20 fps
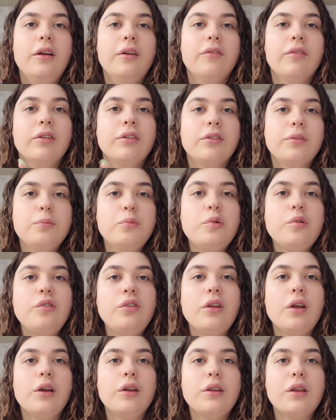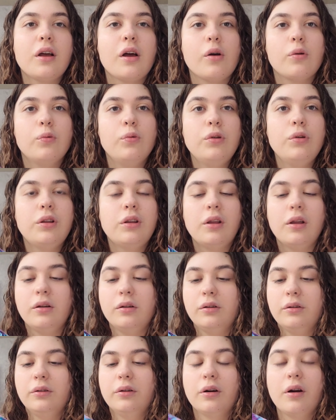Возможно, это
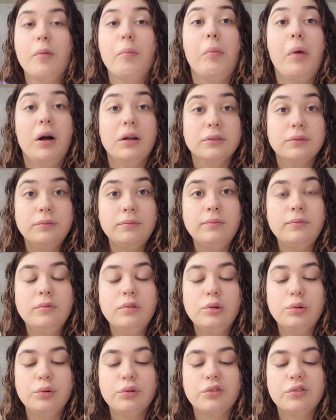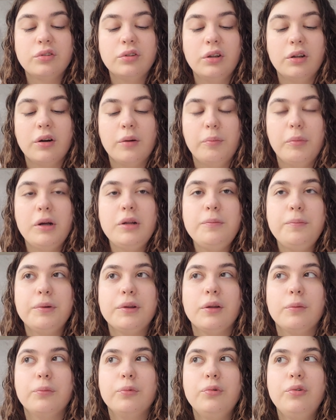какой-то роман, точно роман,
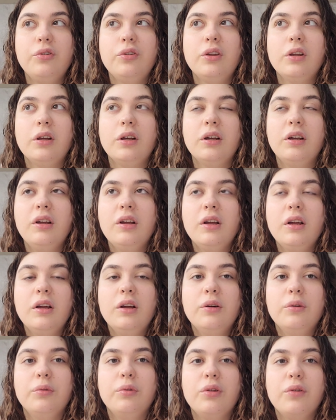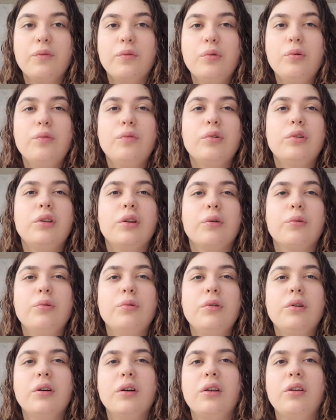потому что у него вот
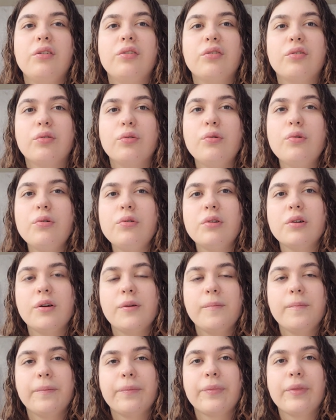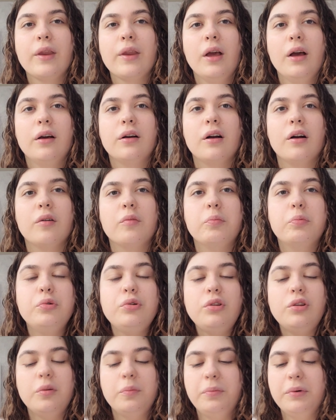такой корешок, как
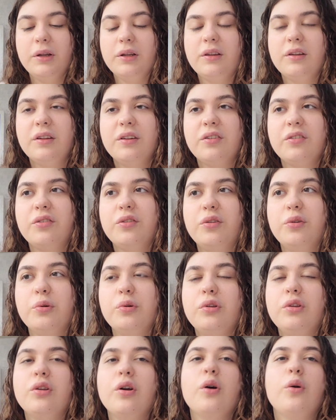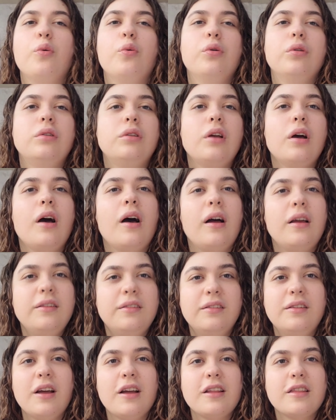будто бы это что-то от
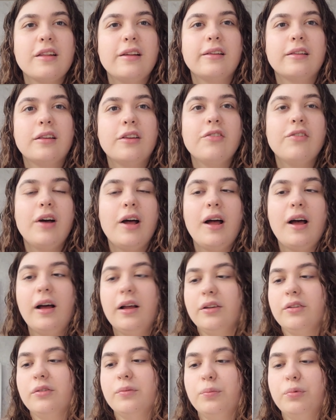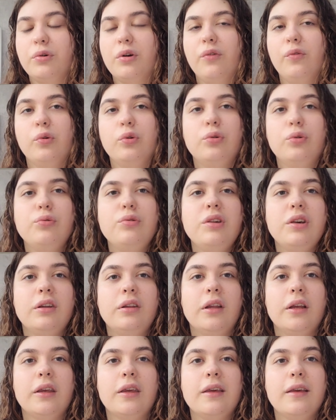издательство Азбука. Вот у
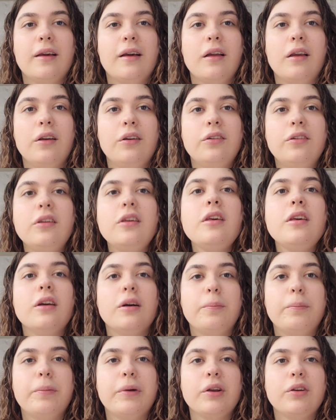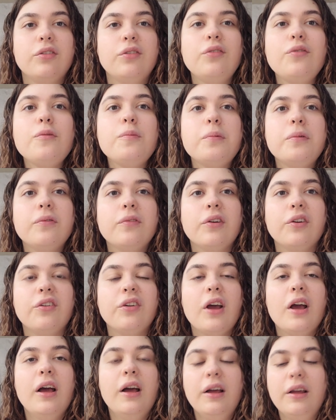них такие корешки, их
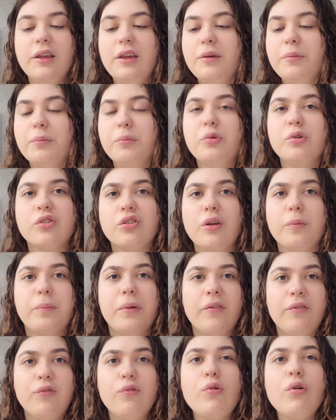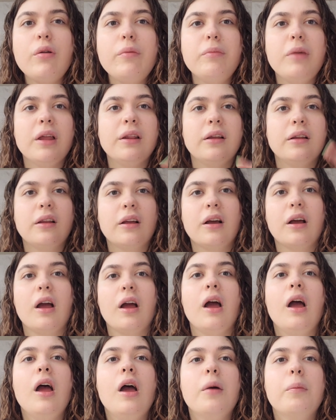прощупываешь, и можно по форме, она
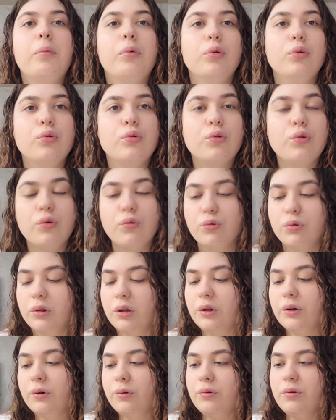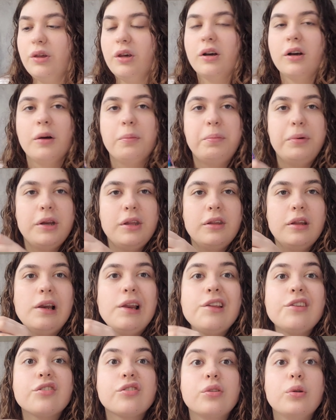такая полукруглая у них,
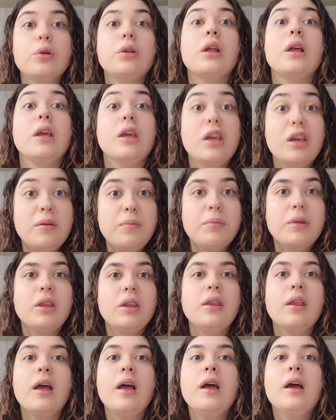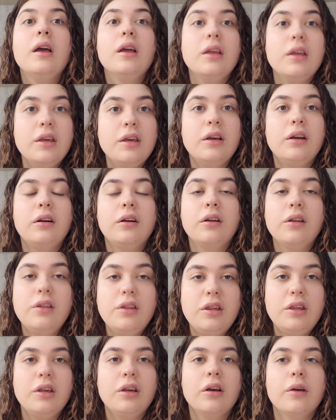определить, что это именно их
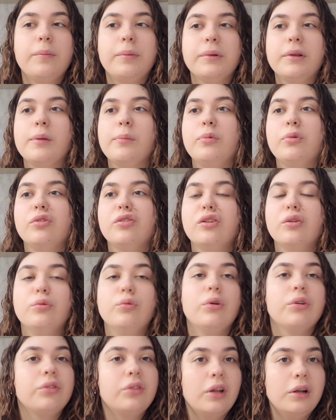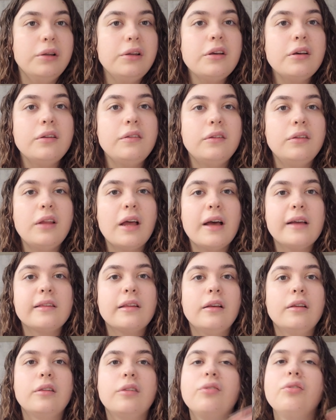книга, потому что у остальных
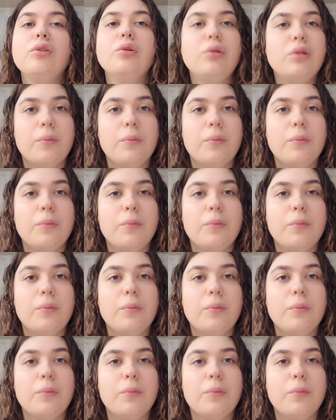издательств, ну,